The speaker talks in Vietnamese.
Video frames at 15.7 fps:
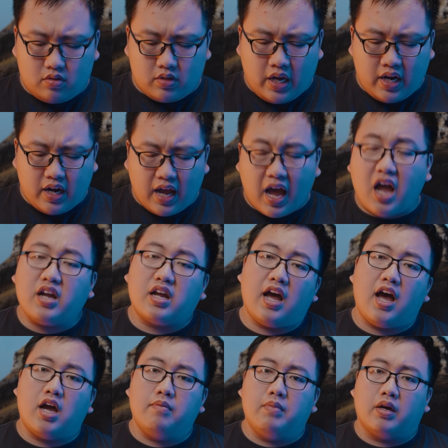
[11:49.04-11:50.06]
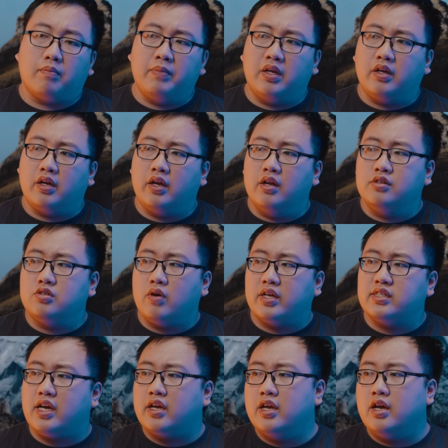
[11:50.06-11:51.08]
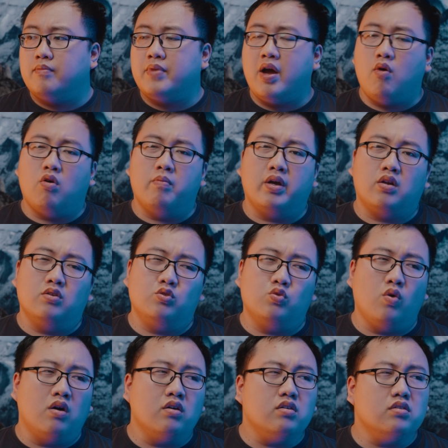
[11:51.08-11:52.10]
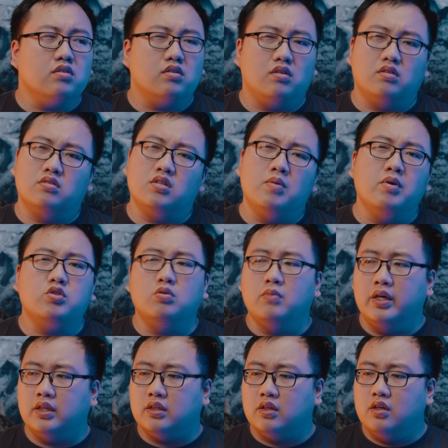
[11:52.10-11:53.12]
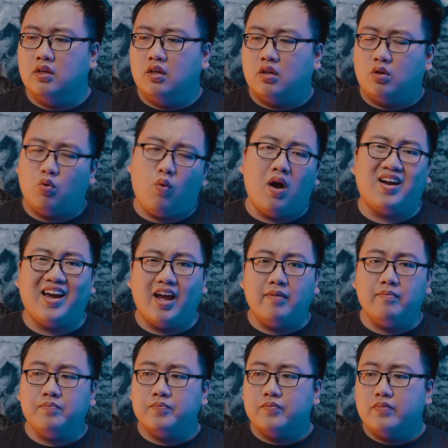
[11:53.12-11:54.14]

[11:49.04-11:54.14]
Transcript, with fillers: Đấy là hai cái mà mình khiến cho cái trải nghiệm đeo của mình nó xuống dưới mức trung bình, nó quá kém.